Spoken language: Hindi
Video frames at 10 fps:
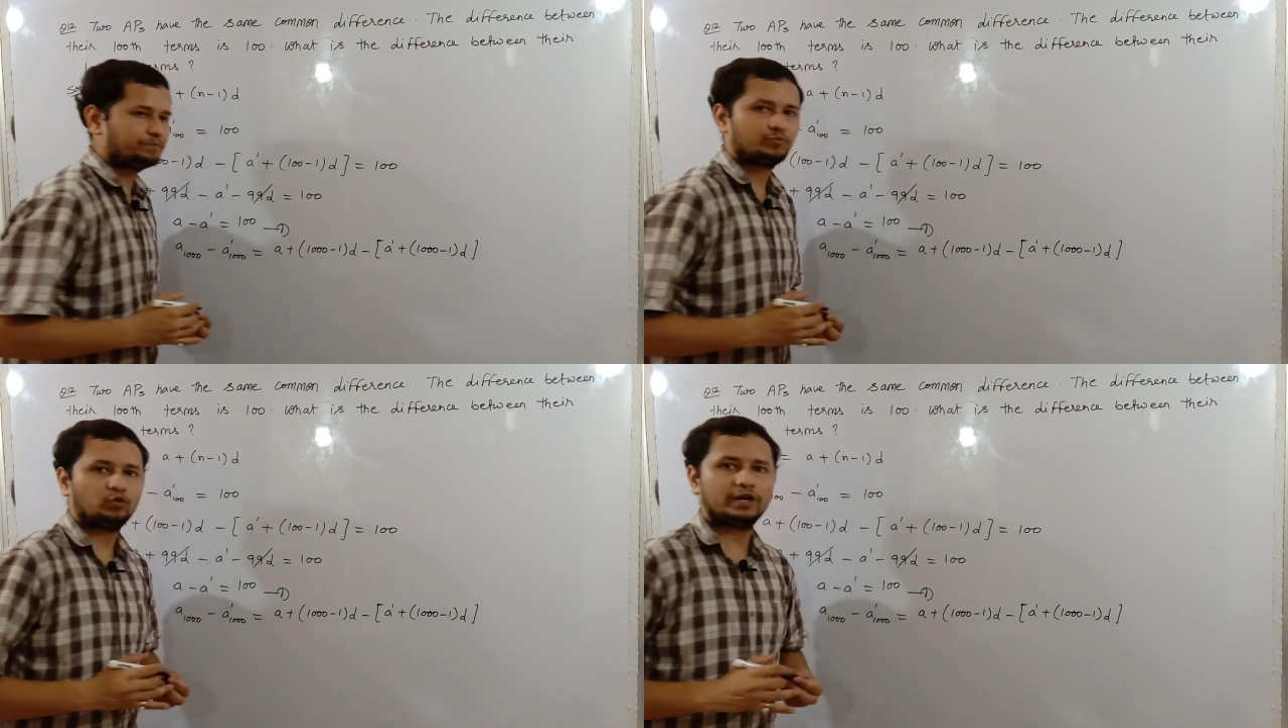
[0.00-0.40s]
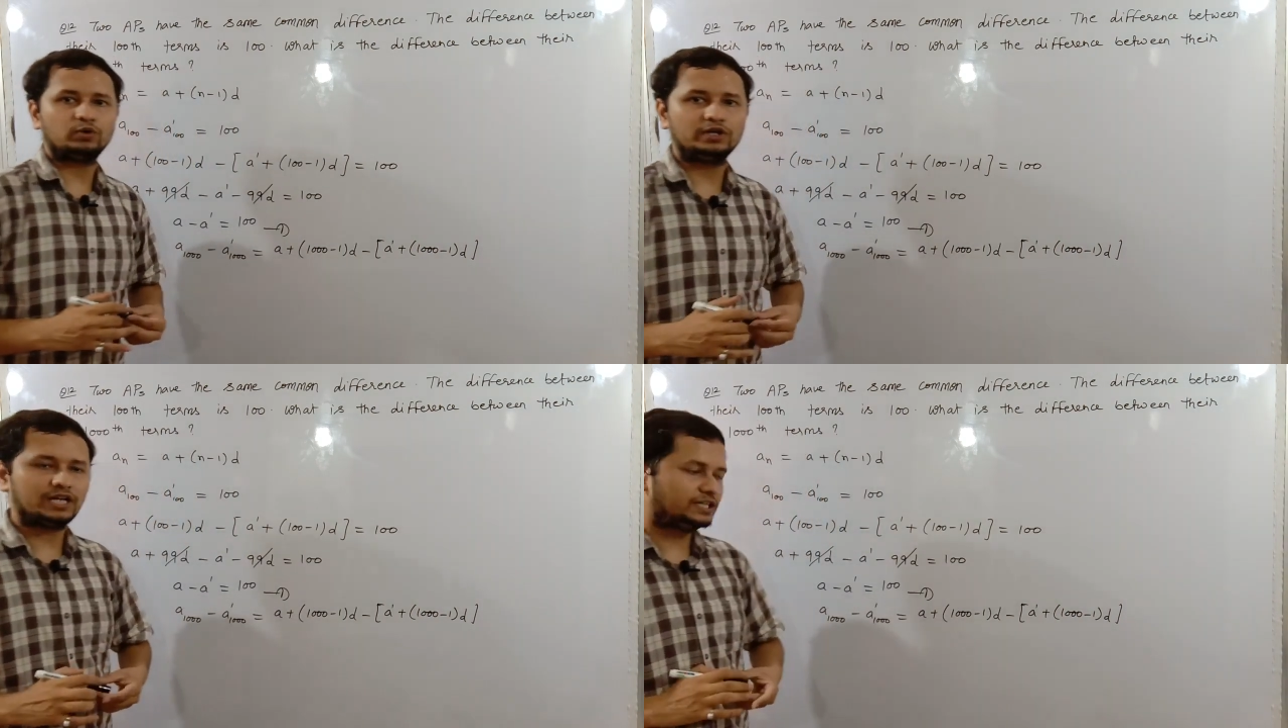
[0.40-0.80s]
वो
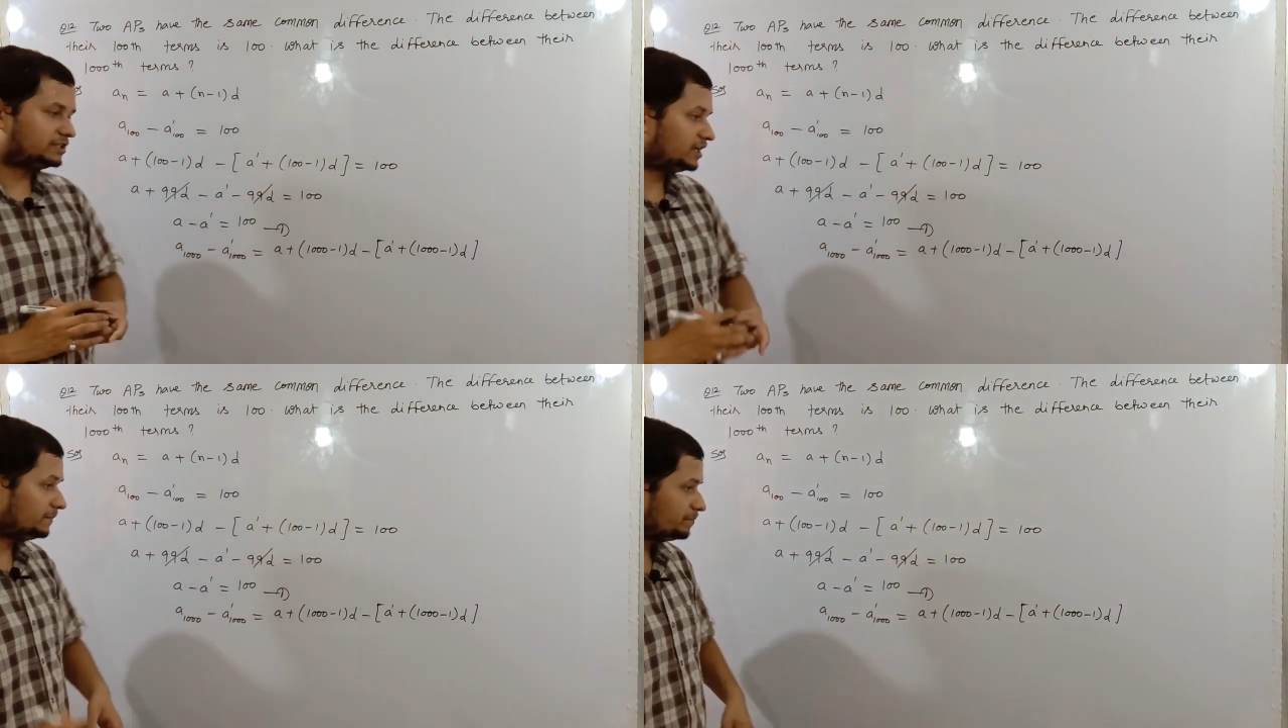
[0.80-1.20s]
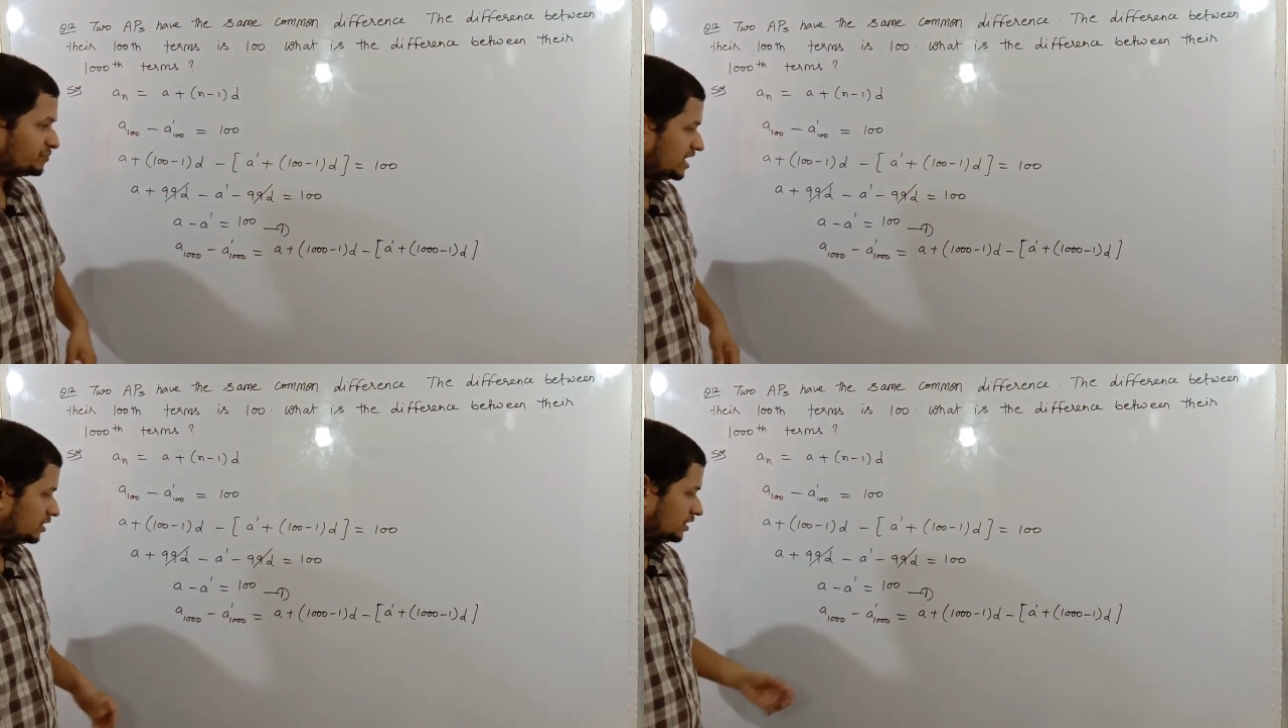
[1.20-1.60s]
उल्टा लिख दिया
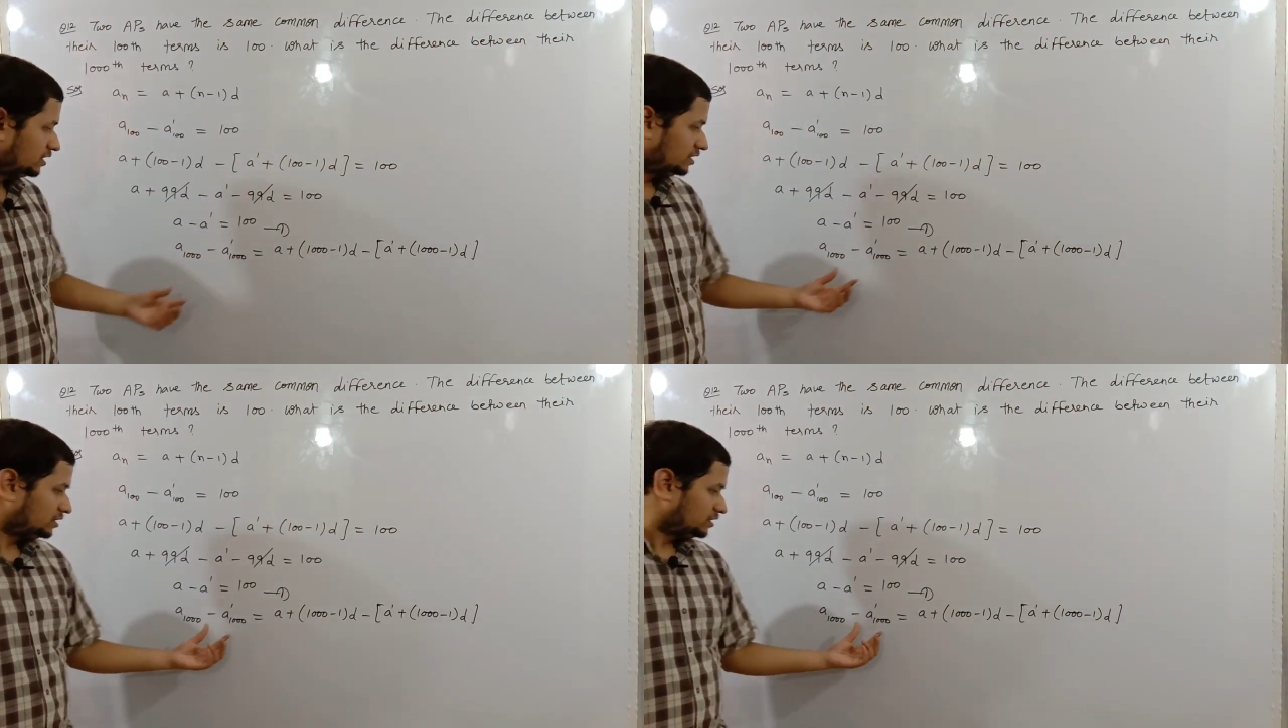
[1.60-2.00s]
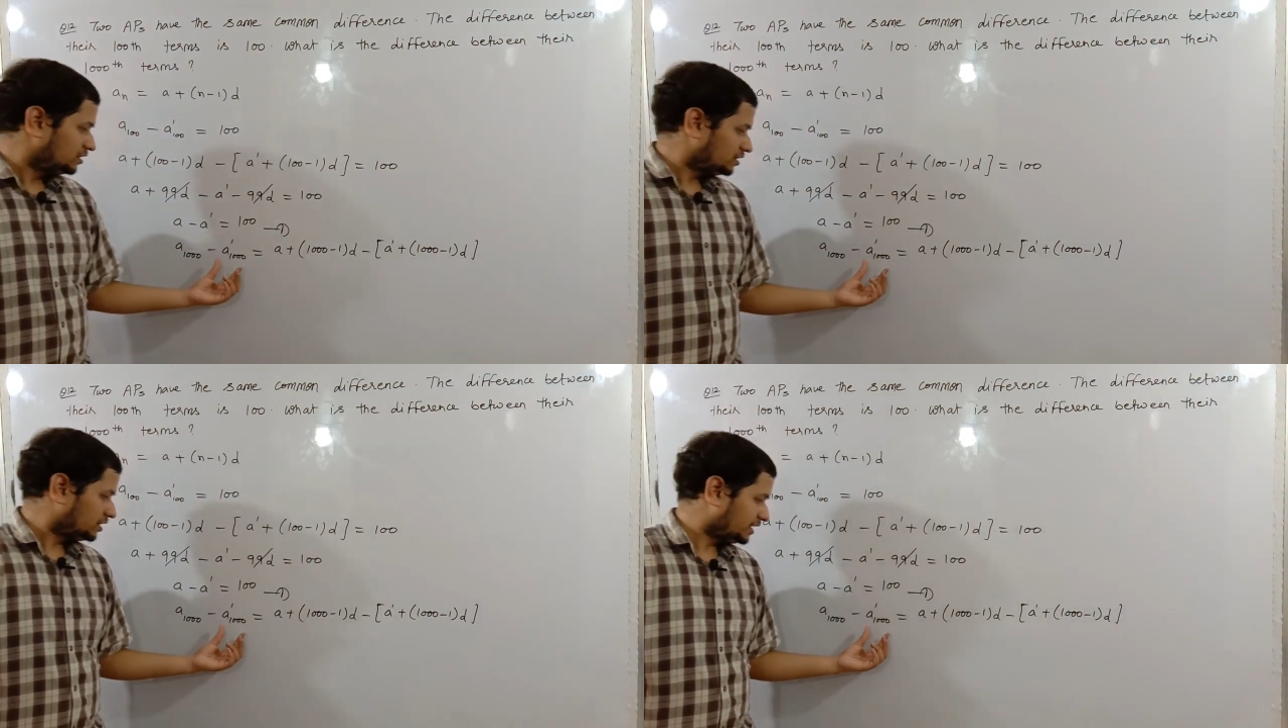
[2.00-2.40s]

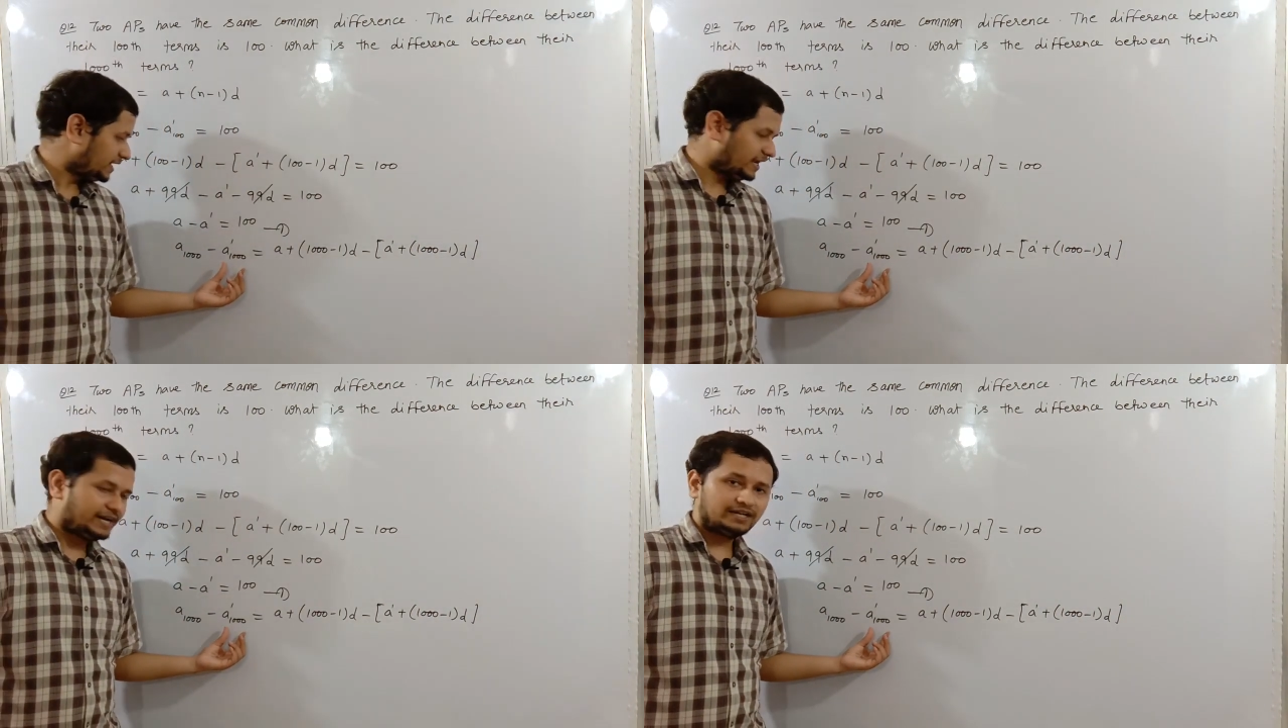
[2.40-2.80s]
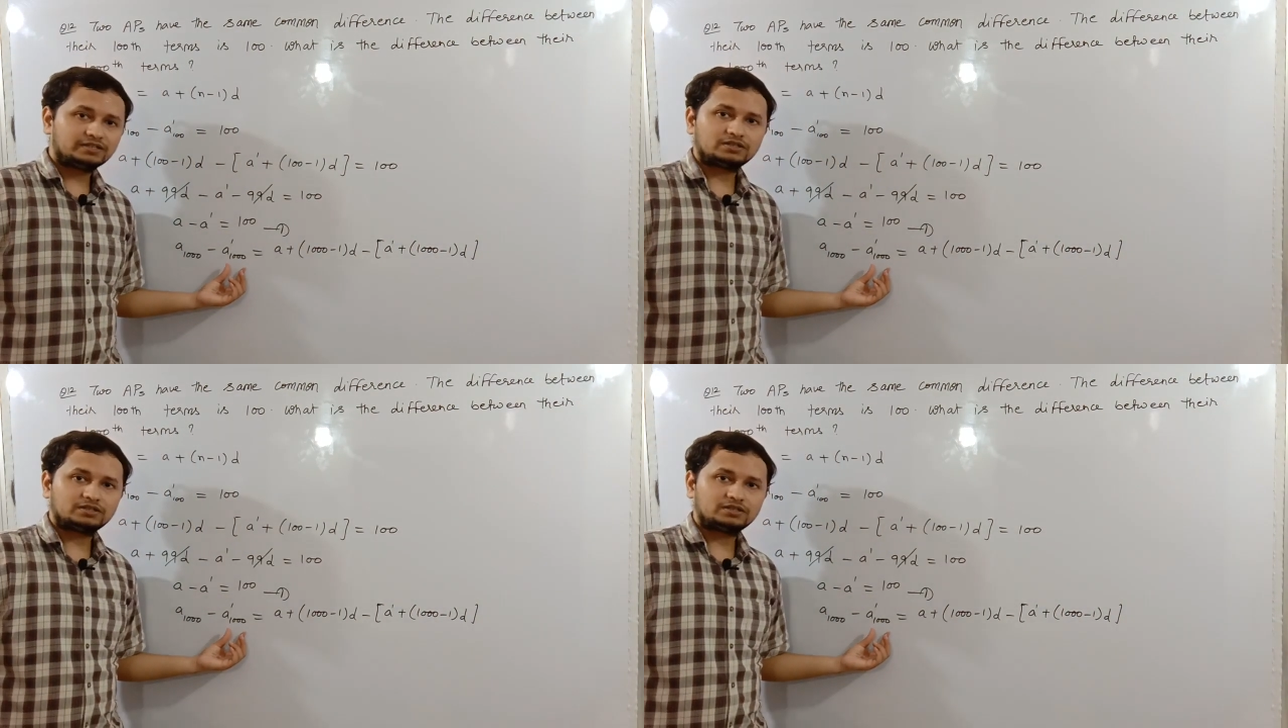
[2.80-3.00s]
ए